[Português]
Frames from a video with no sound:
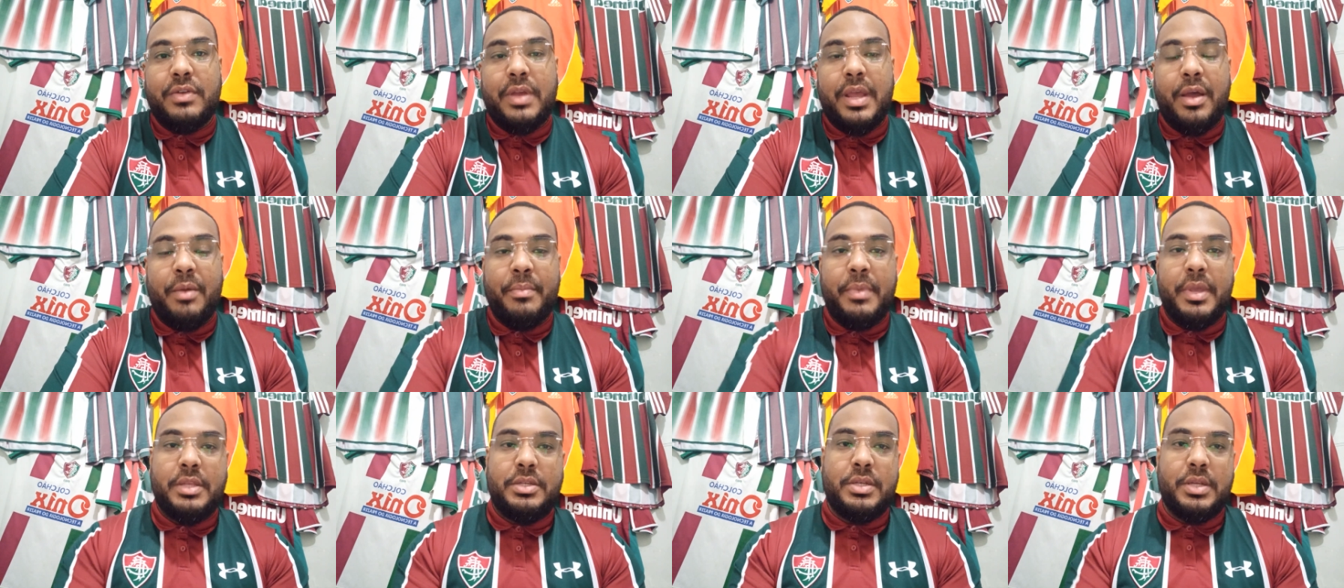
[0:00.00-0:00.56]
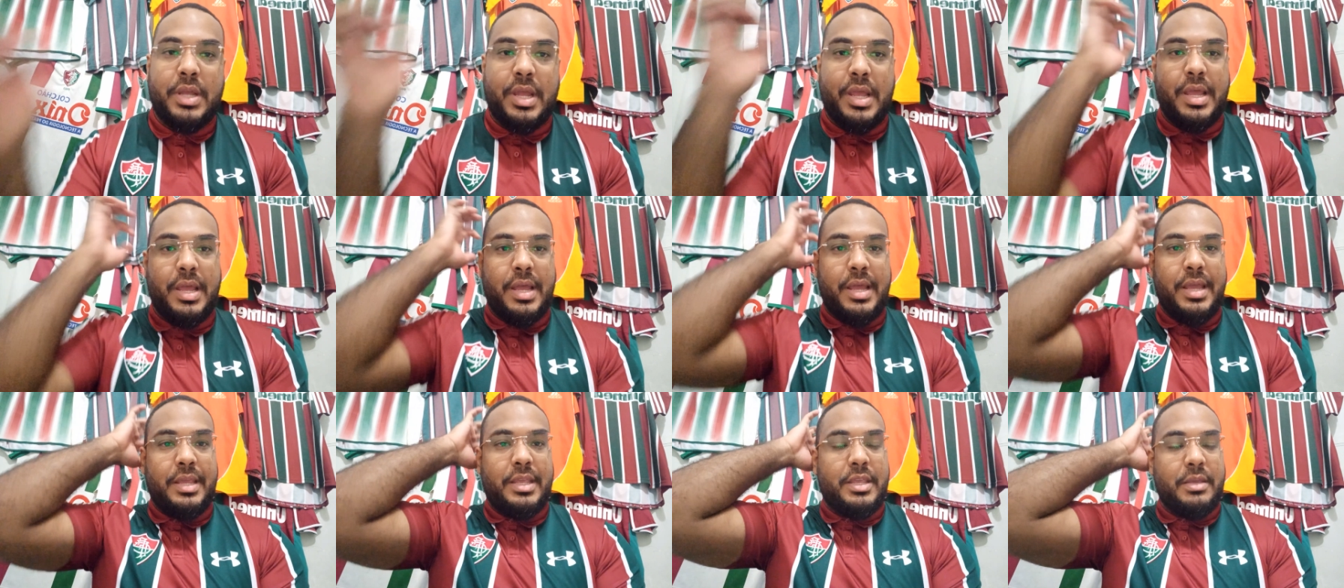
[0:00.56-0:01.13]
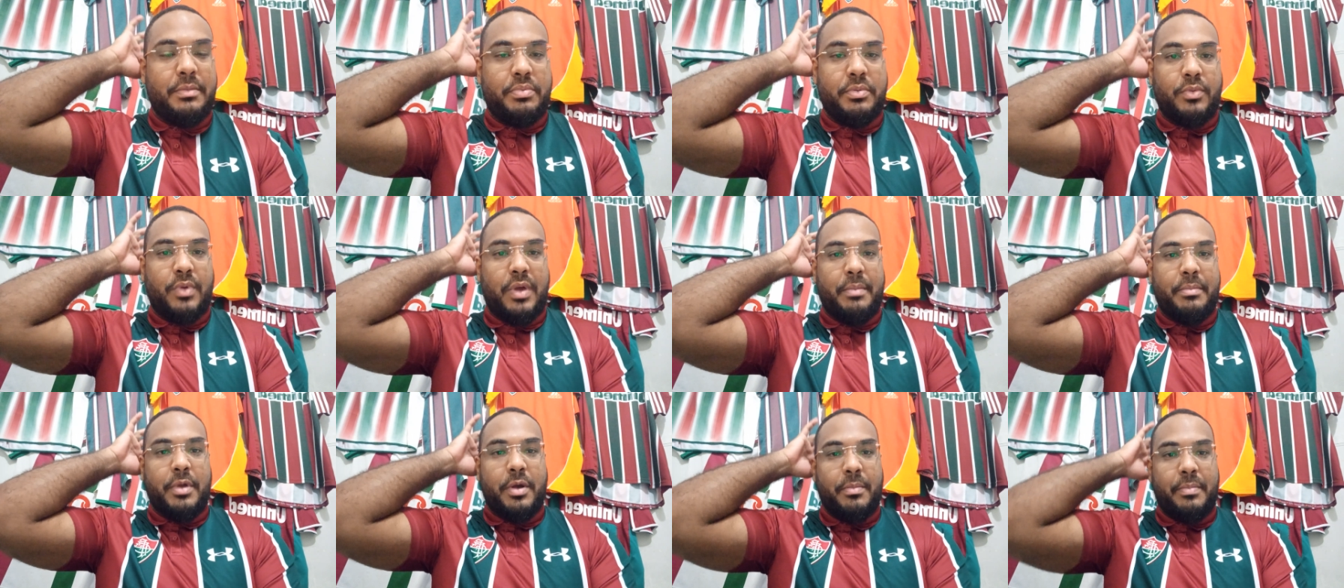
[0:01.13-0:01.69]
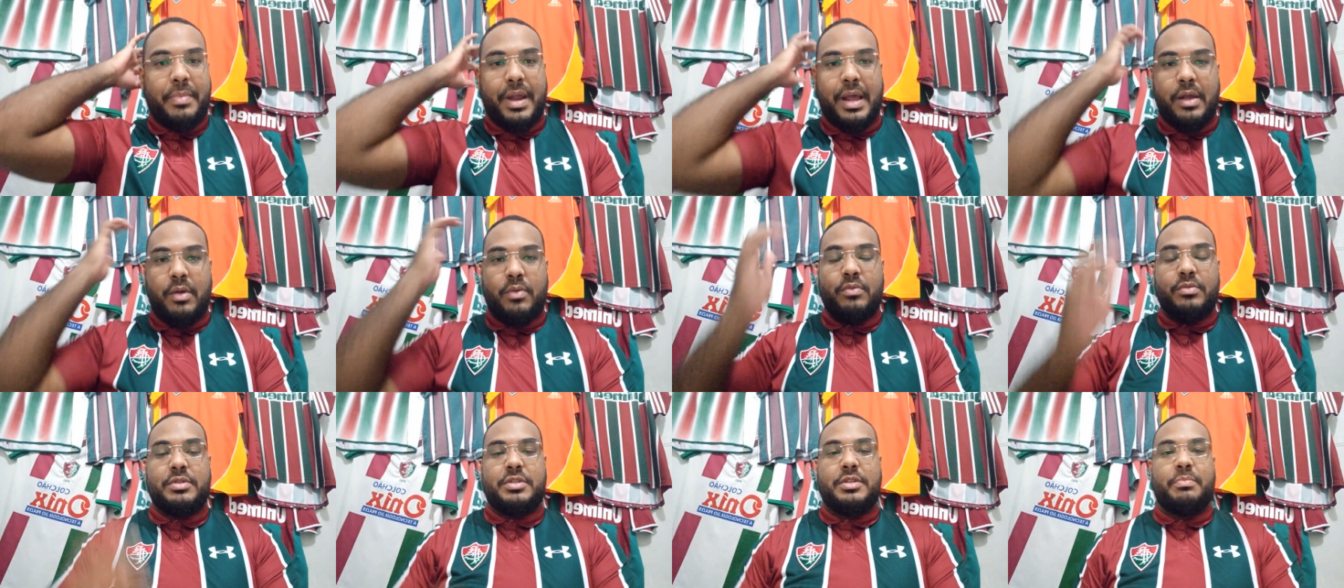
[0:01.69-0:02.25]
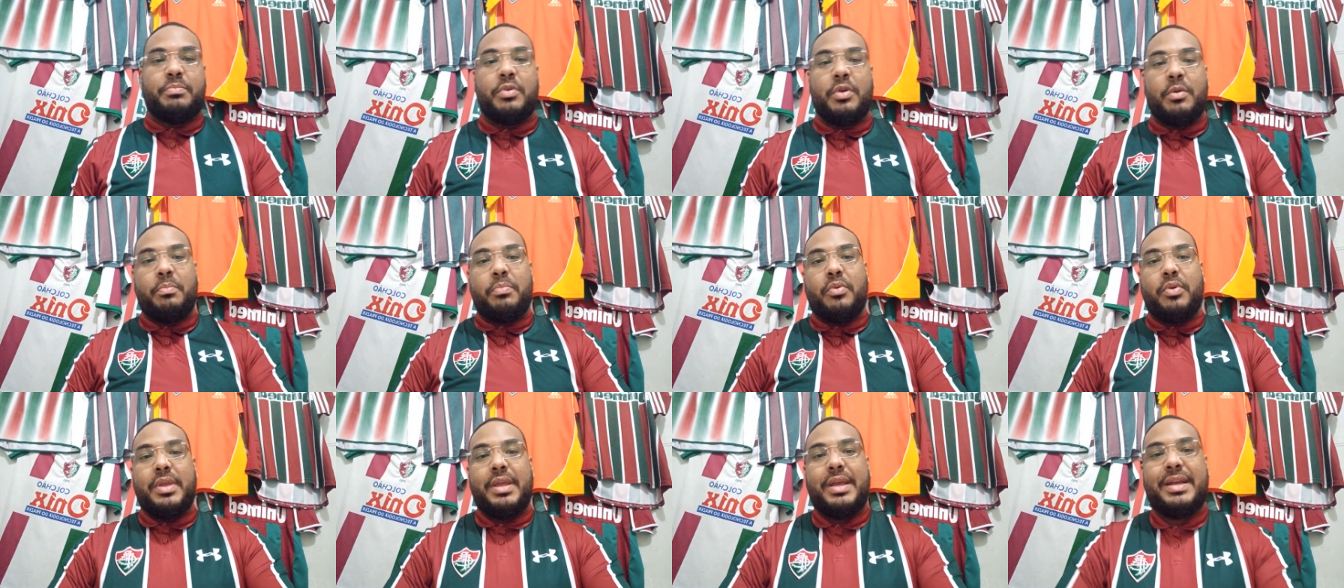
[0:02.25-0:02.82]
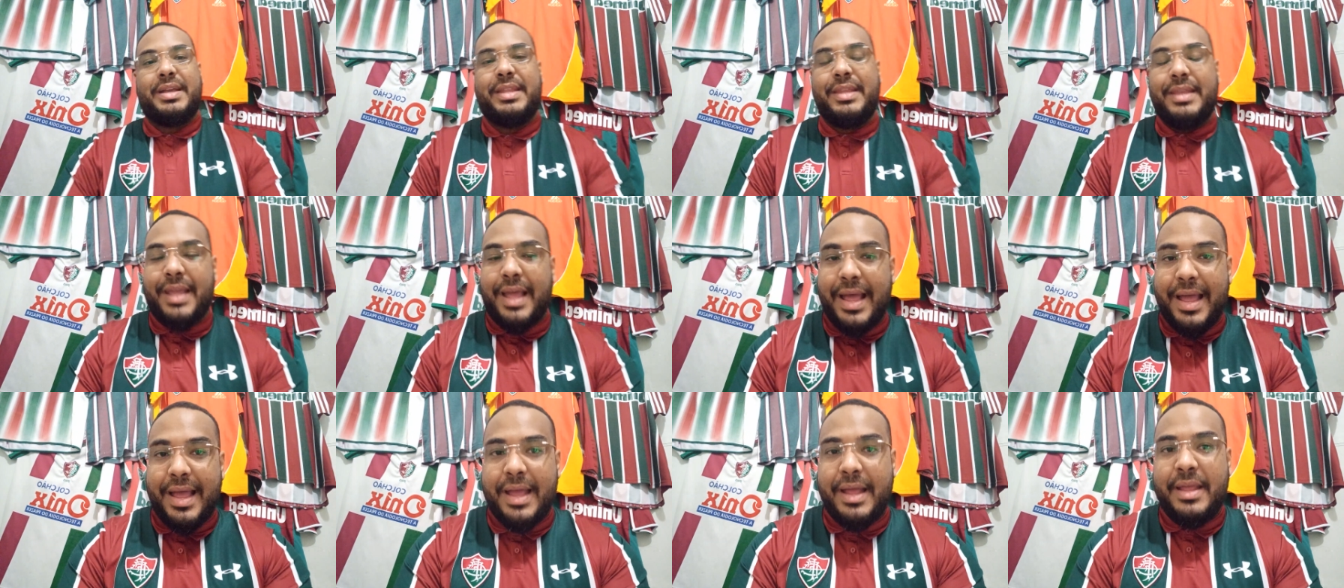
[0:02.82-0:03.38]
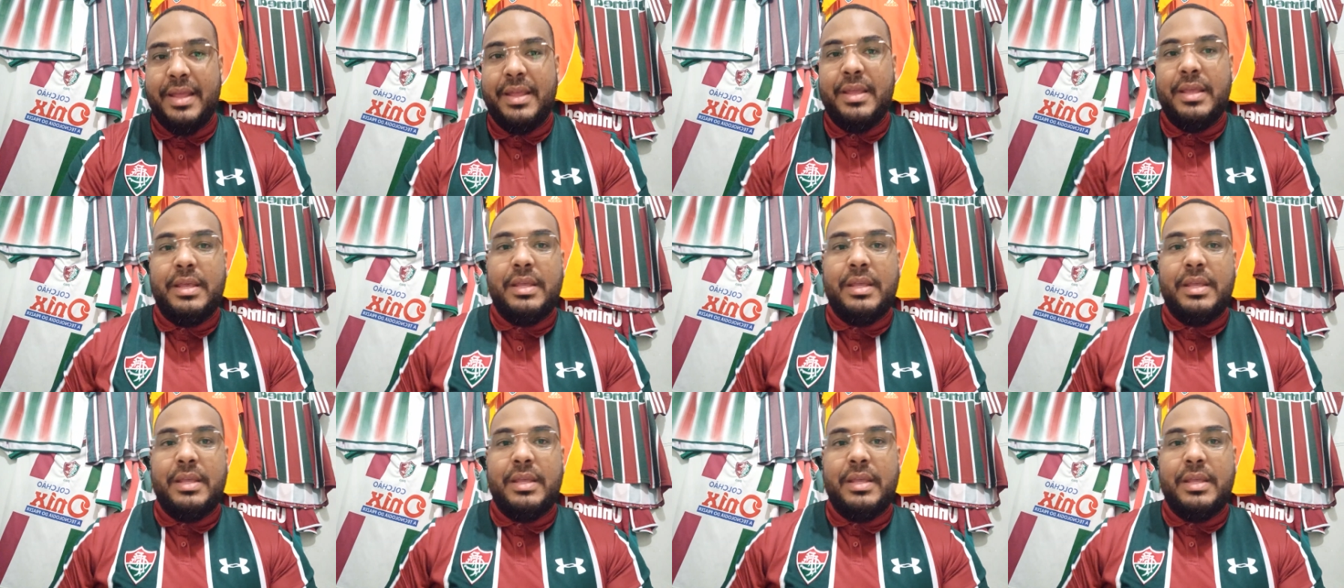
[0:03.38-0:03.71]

Realmente, a, a equipe do Abel Braga, quando se propõe a criar,